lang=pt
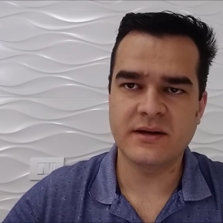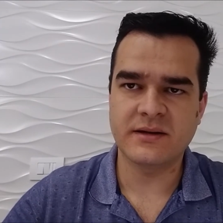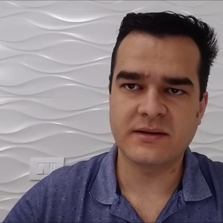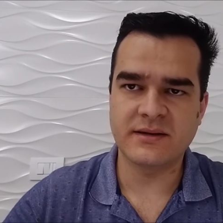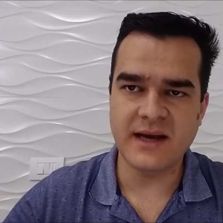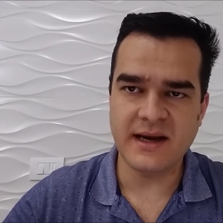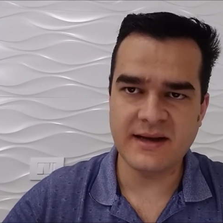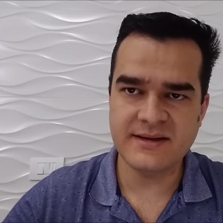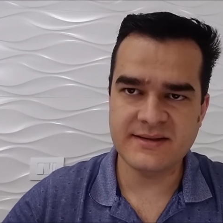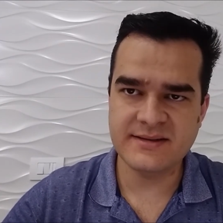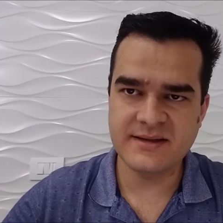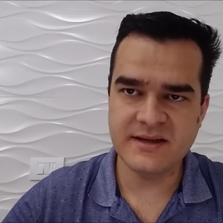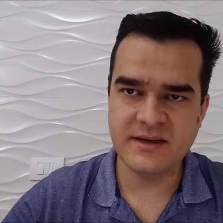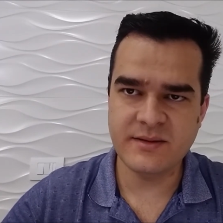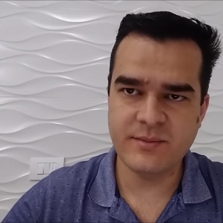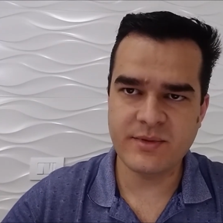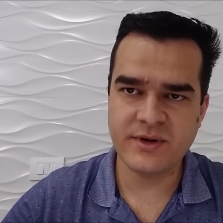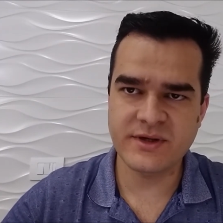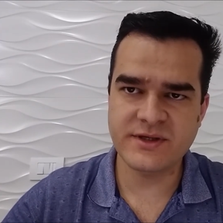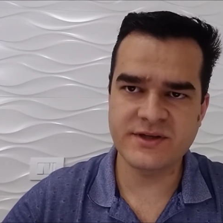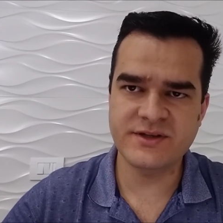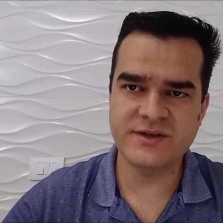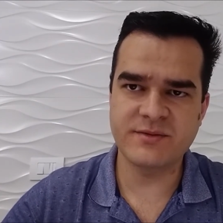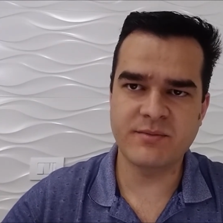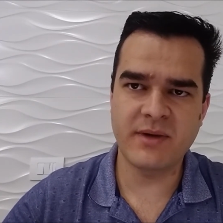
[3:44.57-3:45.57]
dá sim
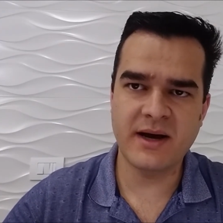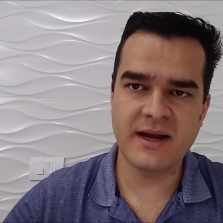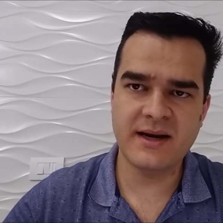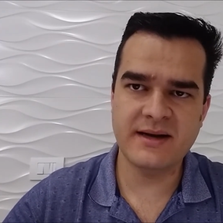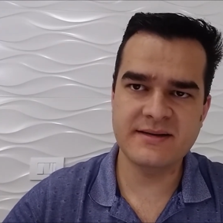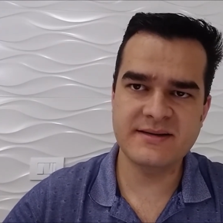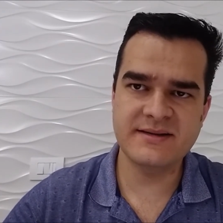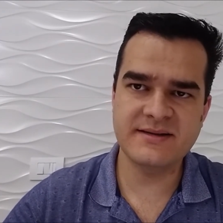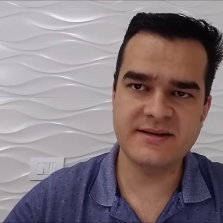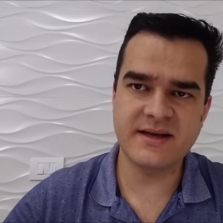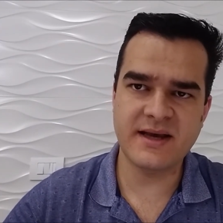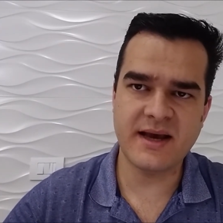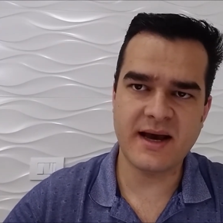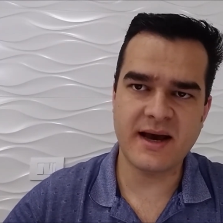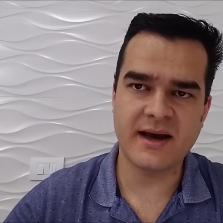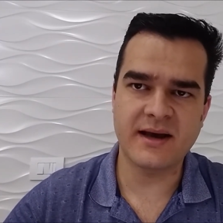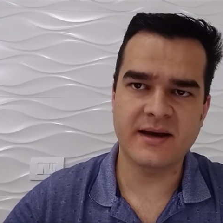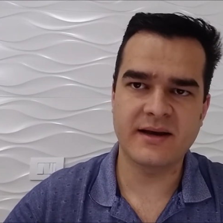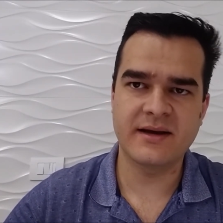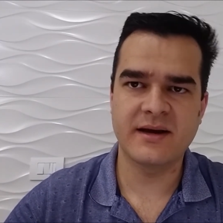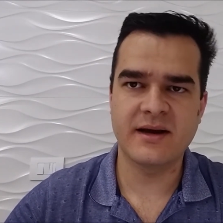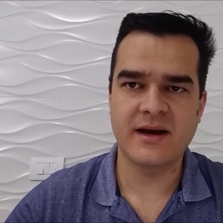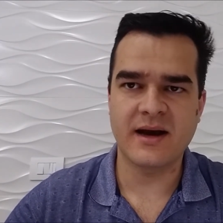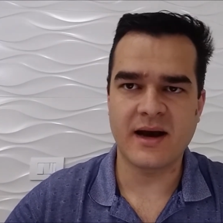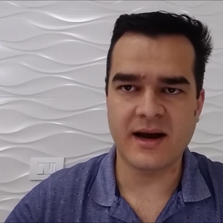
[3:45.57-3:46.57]
para a gente
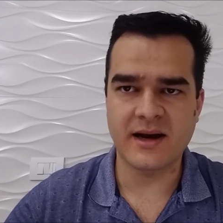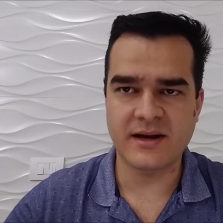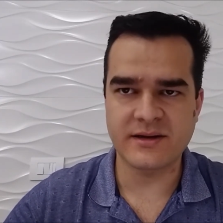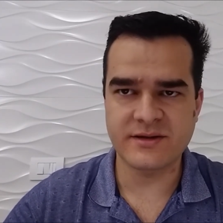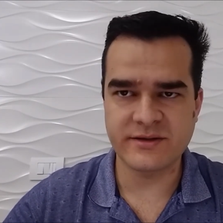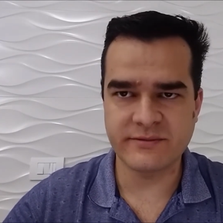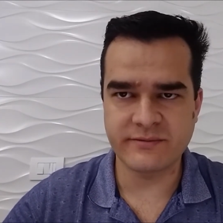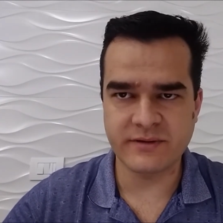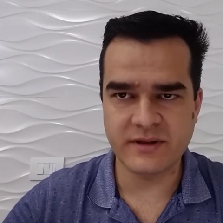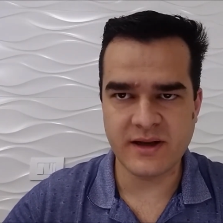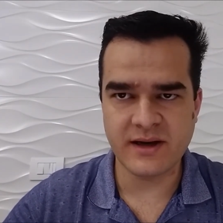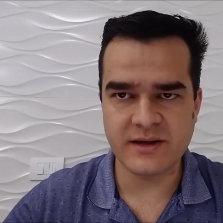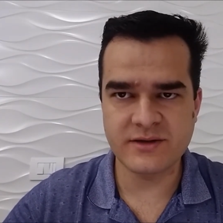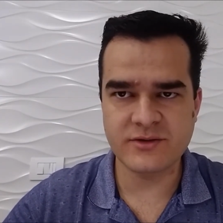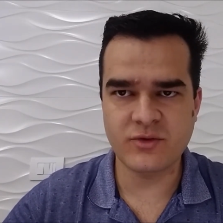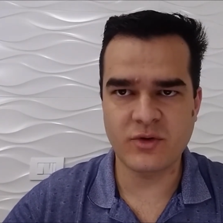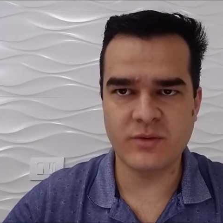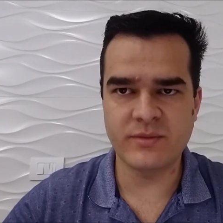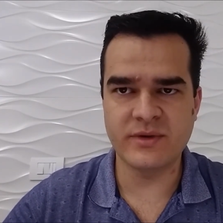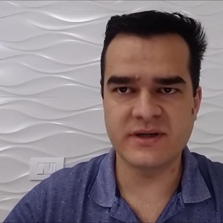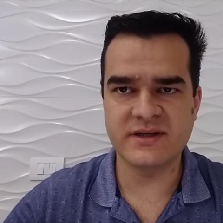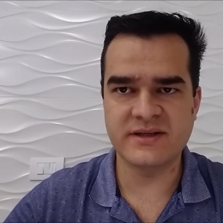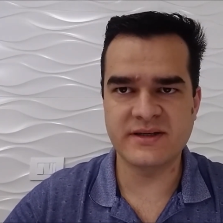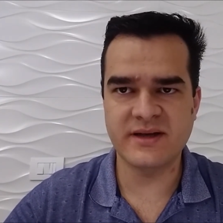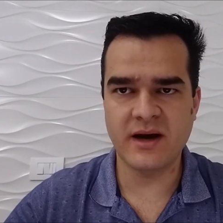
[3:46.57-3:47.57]
balancear a atividade
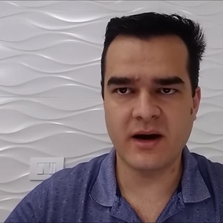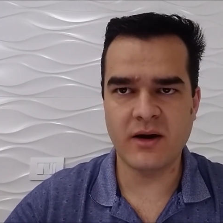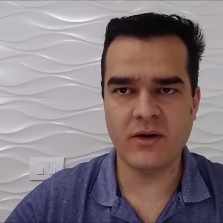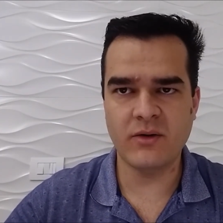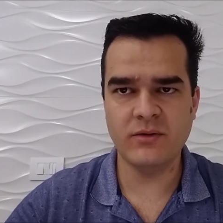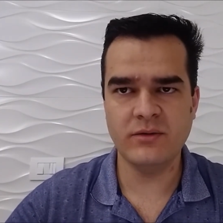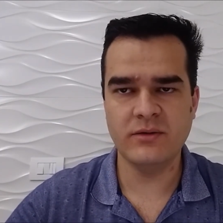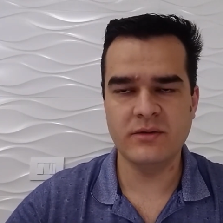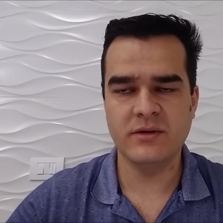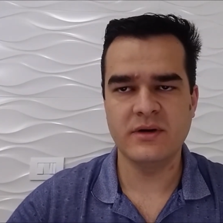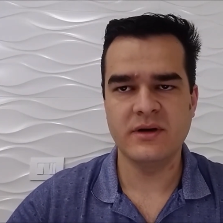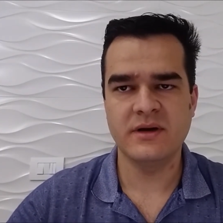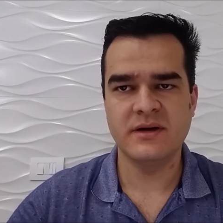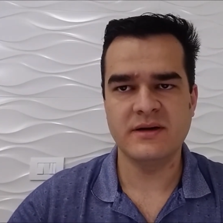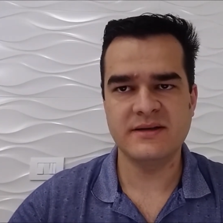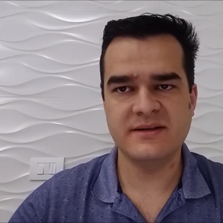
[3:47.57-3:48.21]
comercial